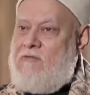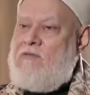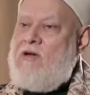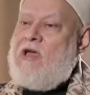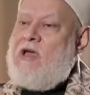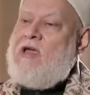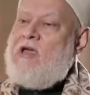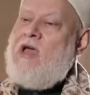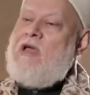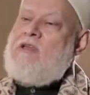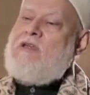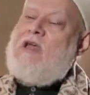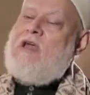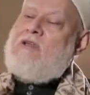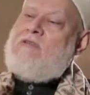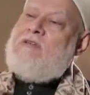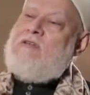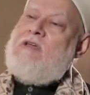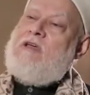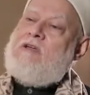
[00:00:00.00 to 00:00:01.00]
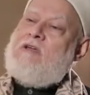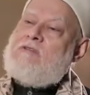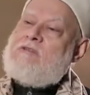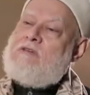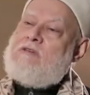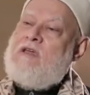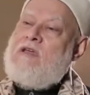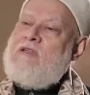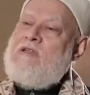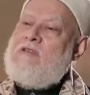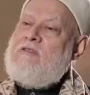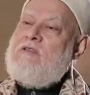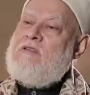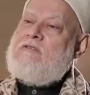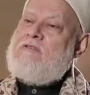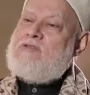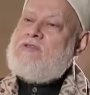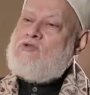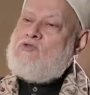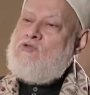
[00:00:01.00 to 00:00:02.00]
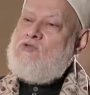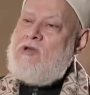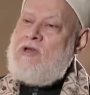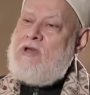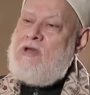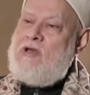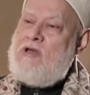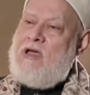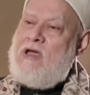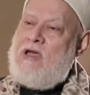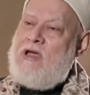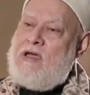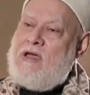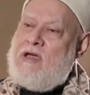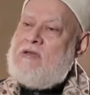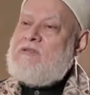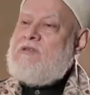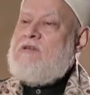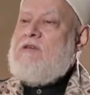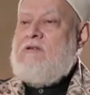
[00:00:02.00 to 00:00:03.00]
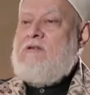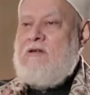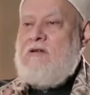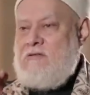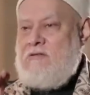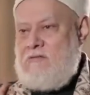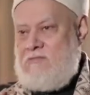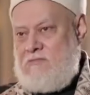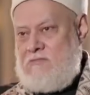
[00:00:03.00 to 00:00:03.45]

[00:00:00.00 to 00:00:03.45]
فكان يأتيها سيدنا رسول الله كثيرا